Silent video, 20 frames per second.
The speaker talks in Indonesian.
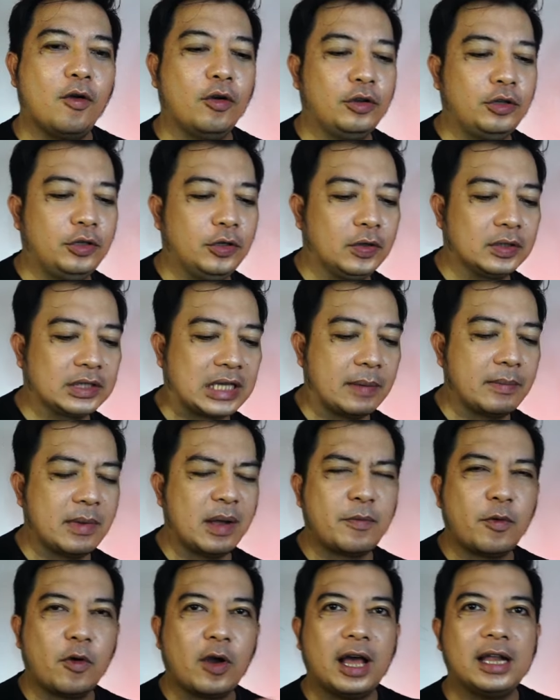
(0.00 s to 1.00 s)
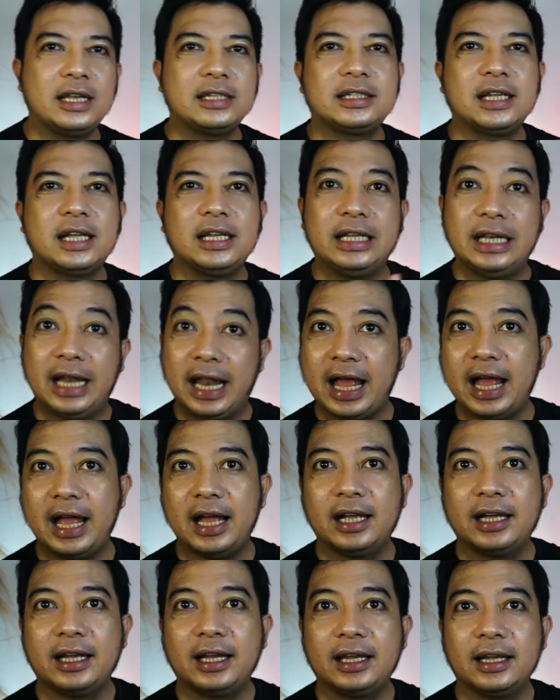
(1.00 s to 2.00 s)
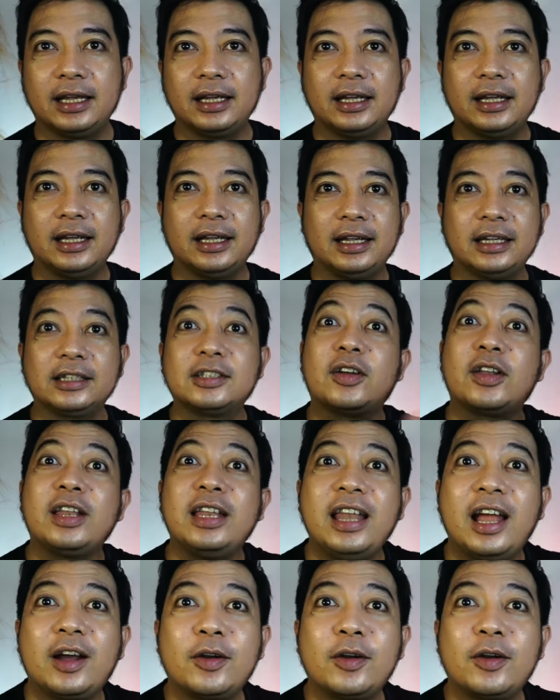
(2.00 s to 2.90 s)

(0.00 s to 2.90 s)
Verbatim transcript: Onyo sama vokalisnya Lila. Sorry ini